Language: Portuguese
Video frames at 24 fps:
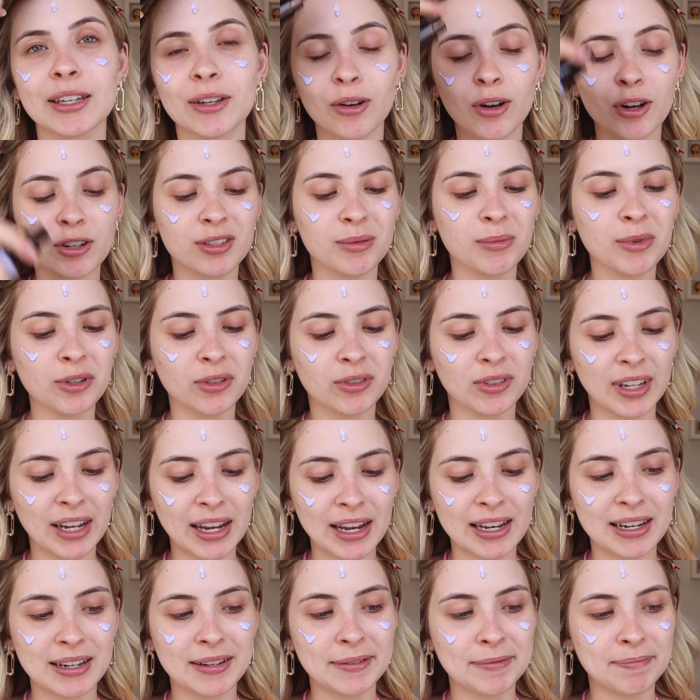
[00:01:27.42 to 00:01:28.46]
E eu gosto muito
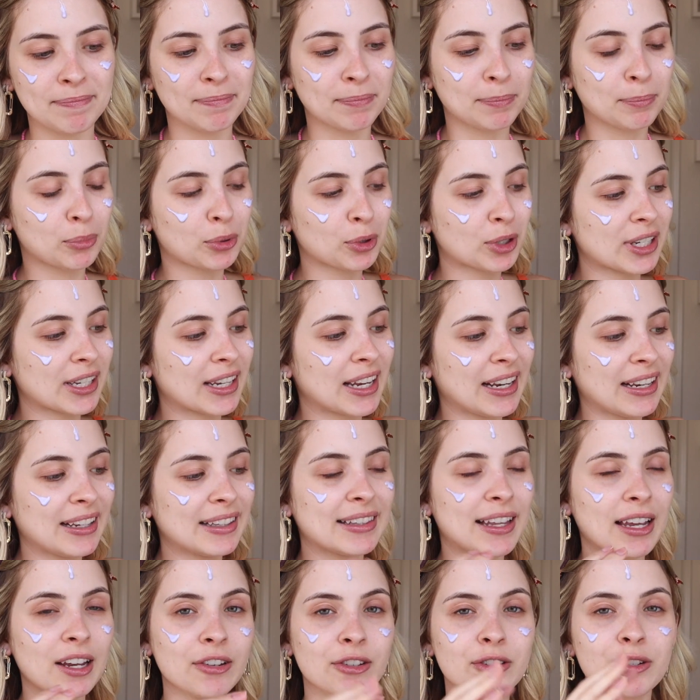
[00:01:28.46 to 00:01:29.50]
dele porque ele
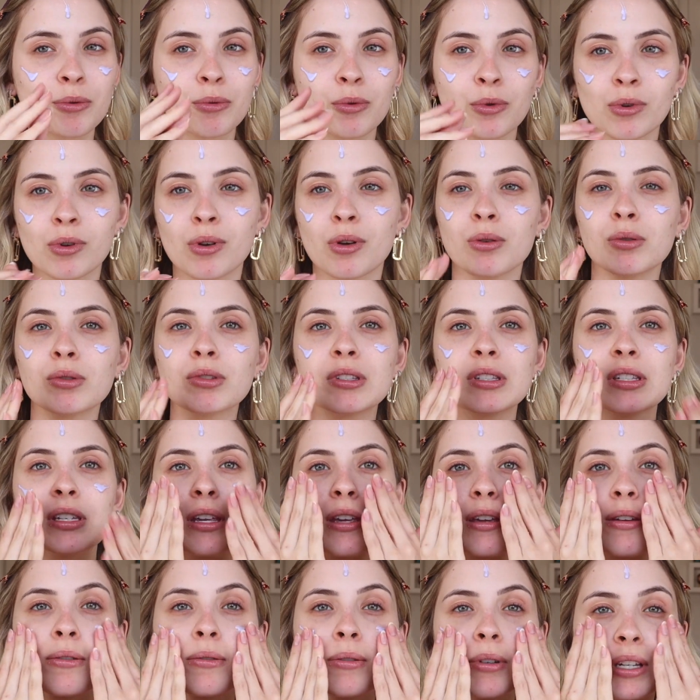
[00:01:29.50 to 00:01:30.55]
deixa um
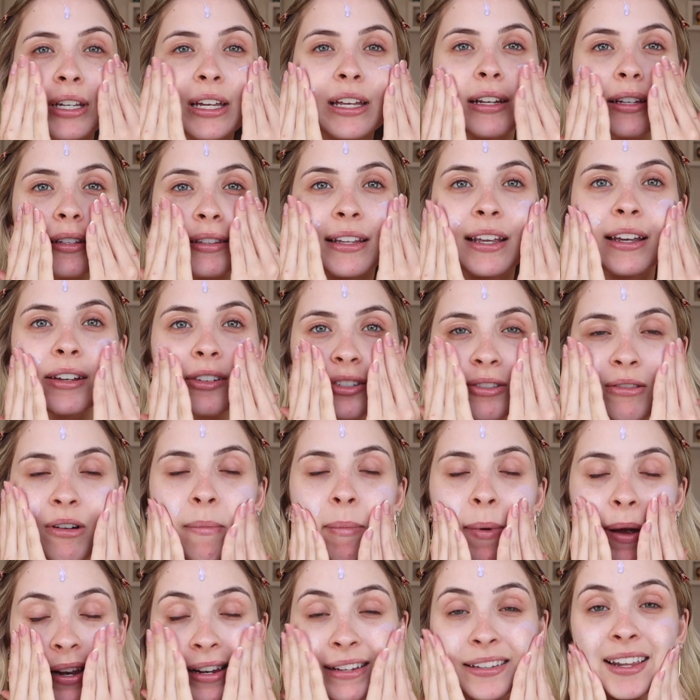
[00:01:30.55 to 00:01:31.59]
glowzinho e ele deixa uma
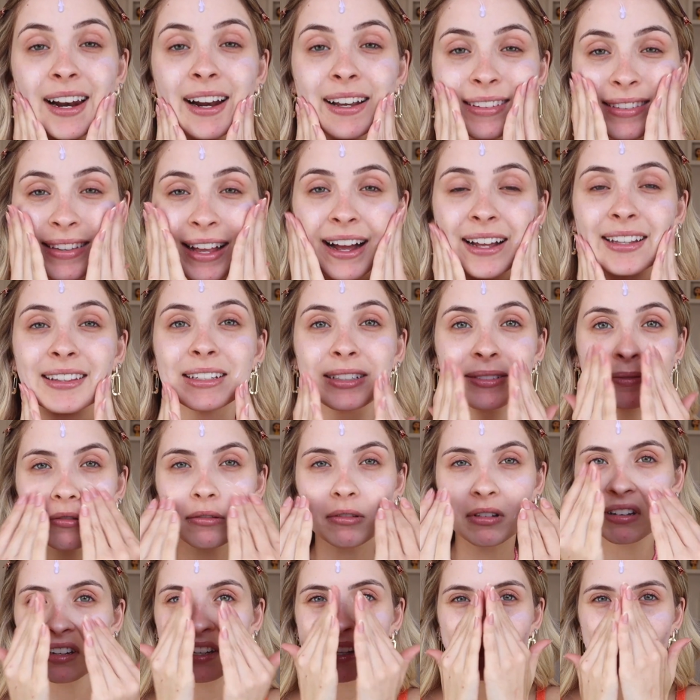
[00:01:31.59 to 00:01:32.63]
pele hidratada.
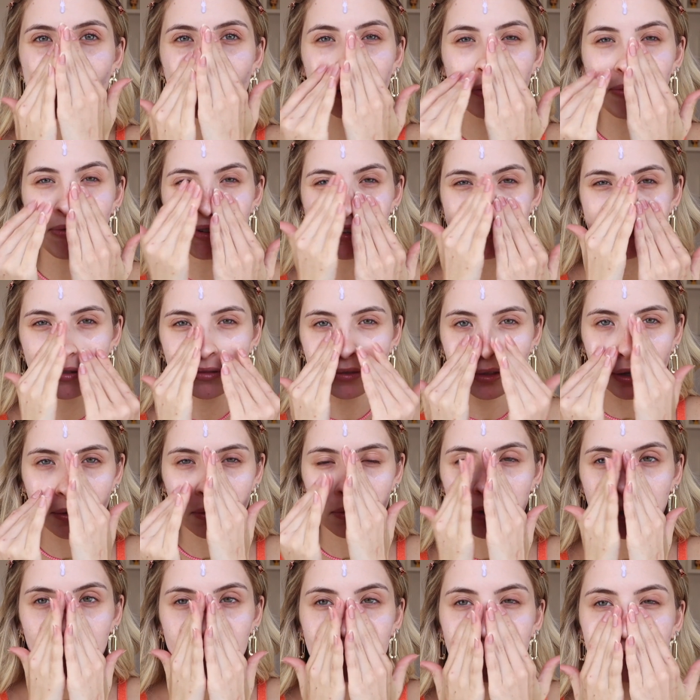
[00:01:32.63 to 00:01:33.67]
Não é nem pela correção da
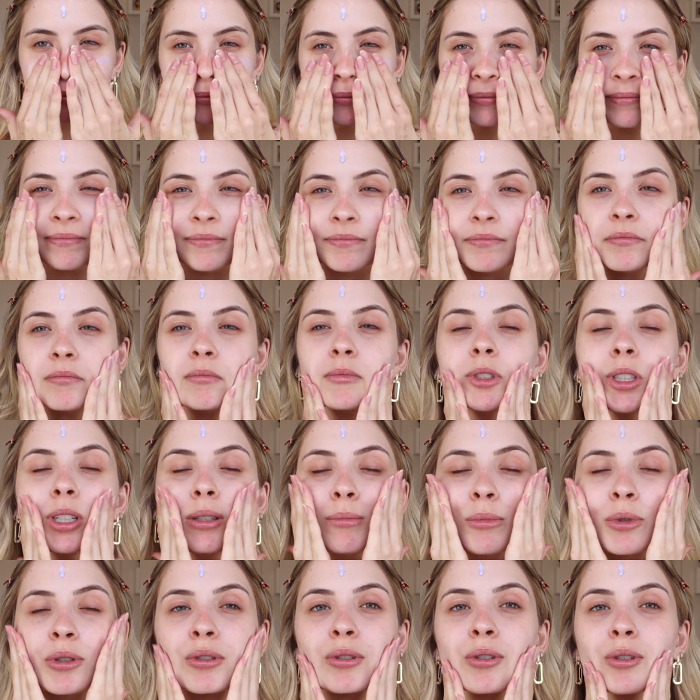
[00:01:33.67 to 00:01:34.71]
cor, não. Mas ele é
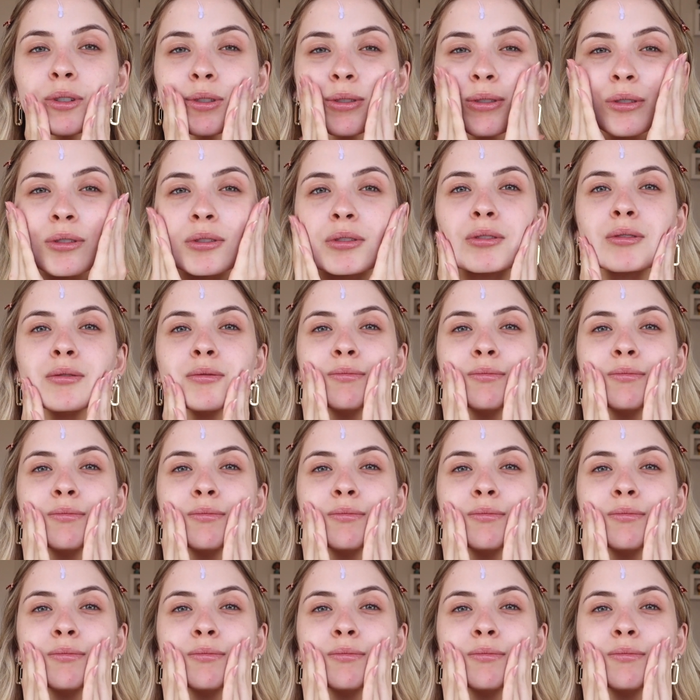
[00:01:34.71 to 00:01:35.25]
muito gostoso.